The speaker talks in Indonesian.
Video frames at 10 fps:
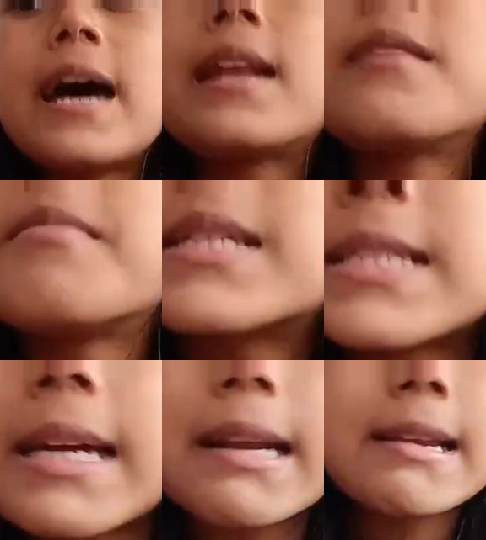dari
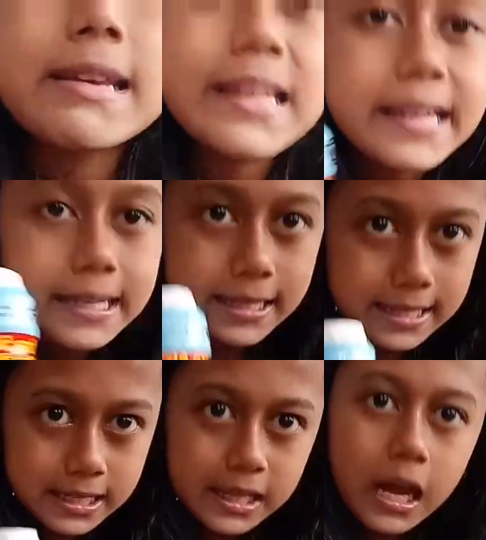masker
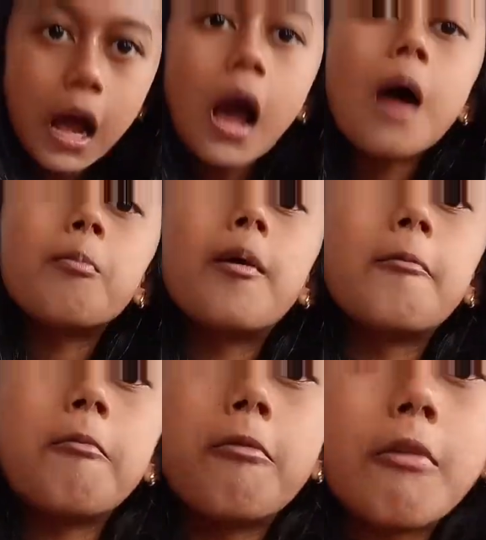ini
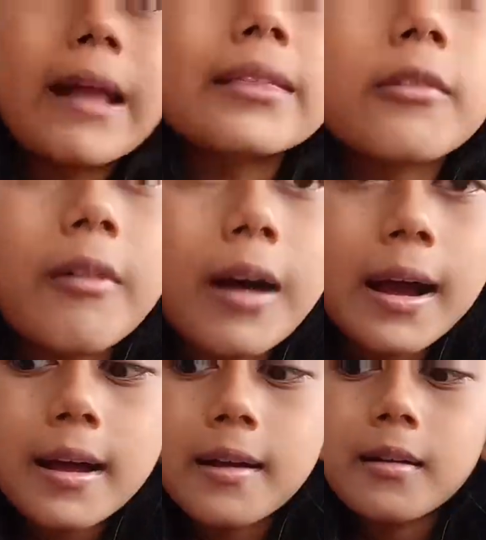membuat
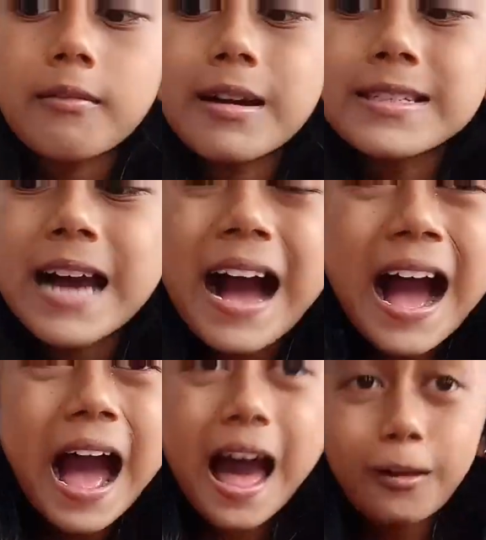wa wajah
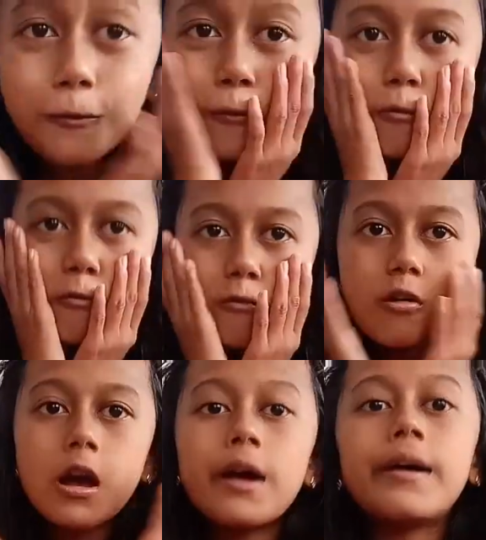
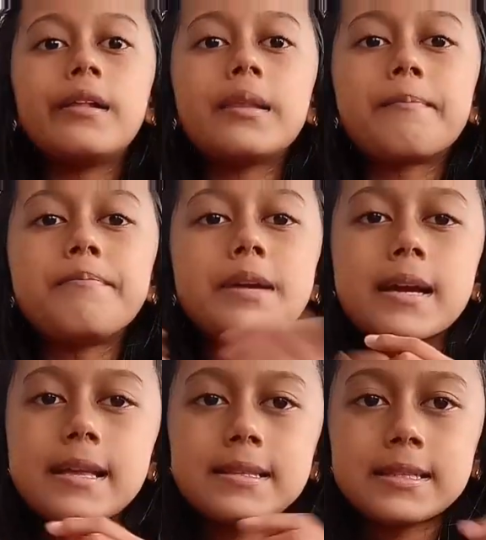aku lebih
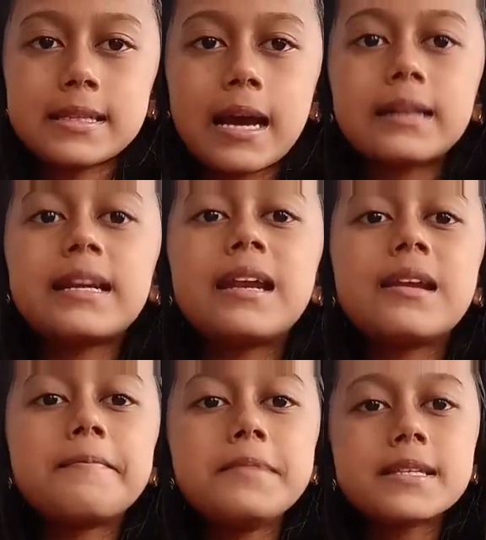kencang dan
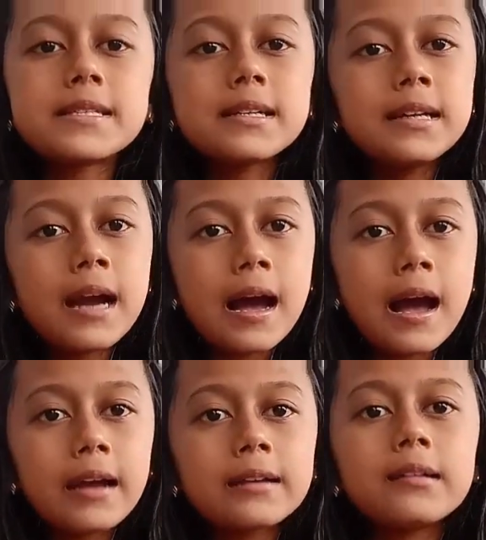lebih
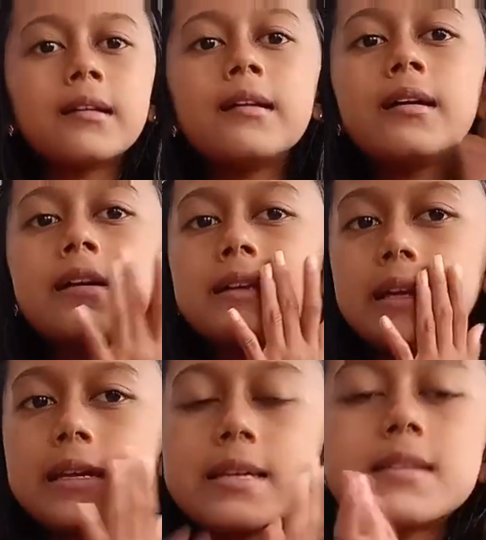segar
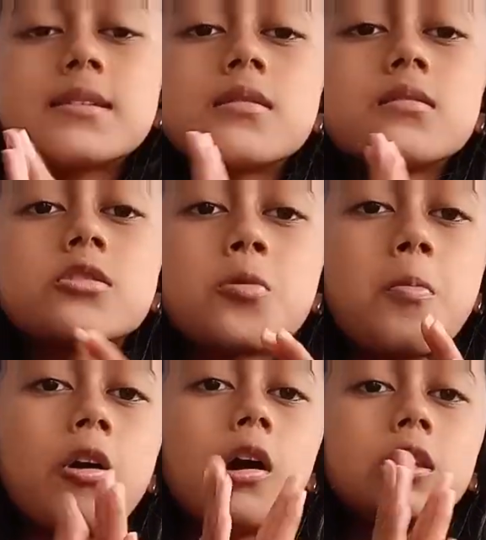ini
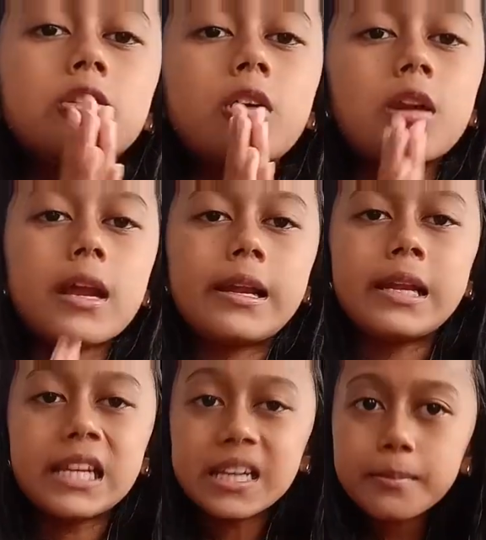semoga tutorial
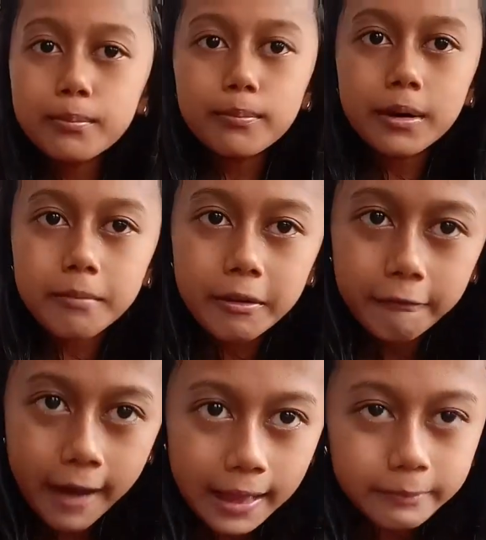ini
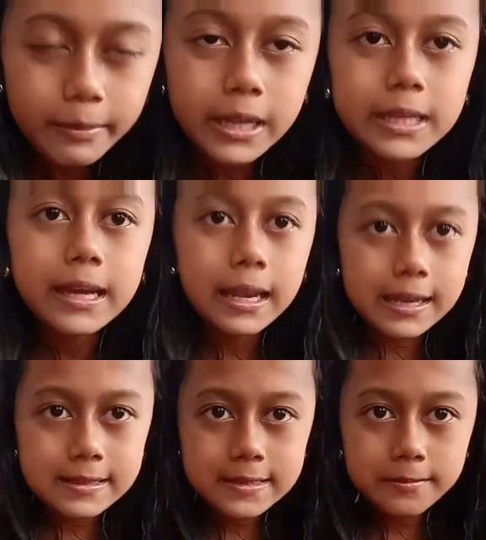bermanfaat bagi
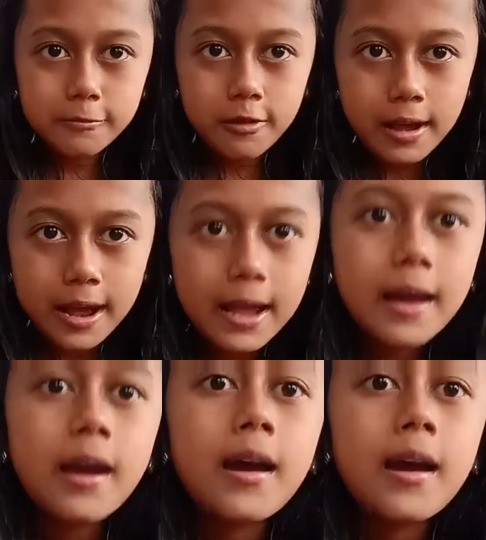kalian semua